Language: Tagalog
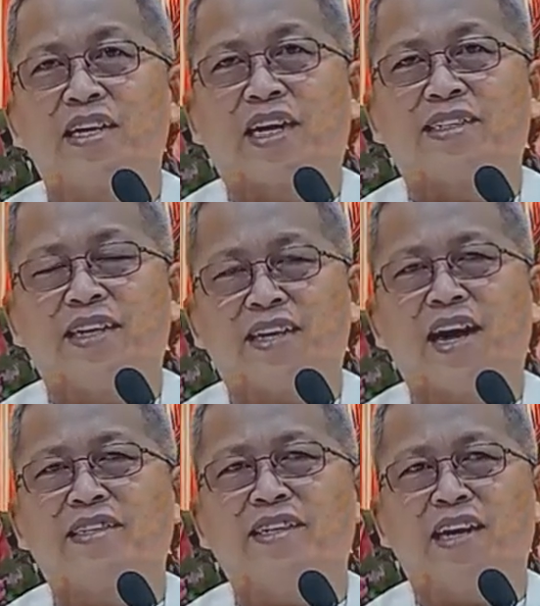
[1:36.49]

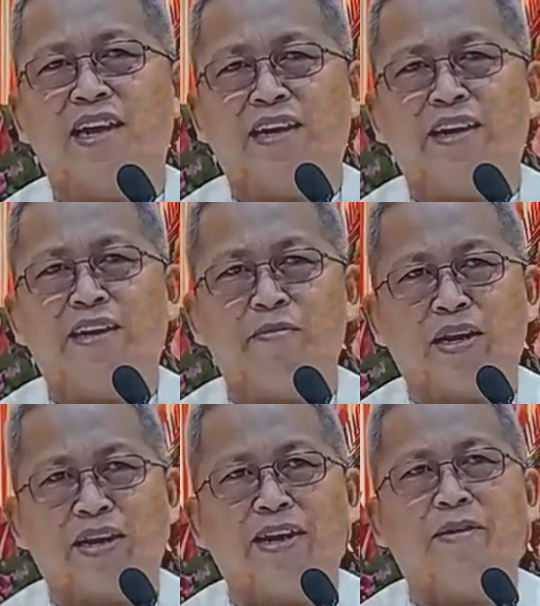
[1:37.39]
kasing-kasing lang ni, ni
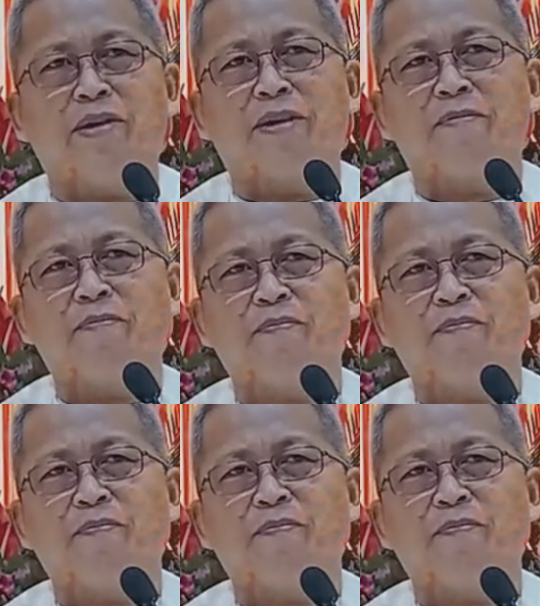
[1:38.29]
Maria ba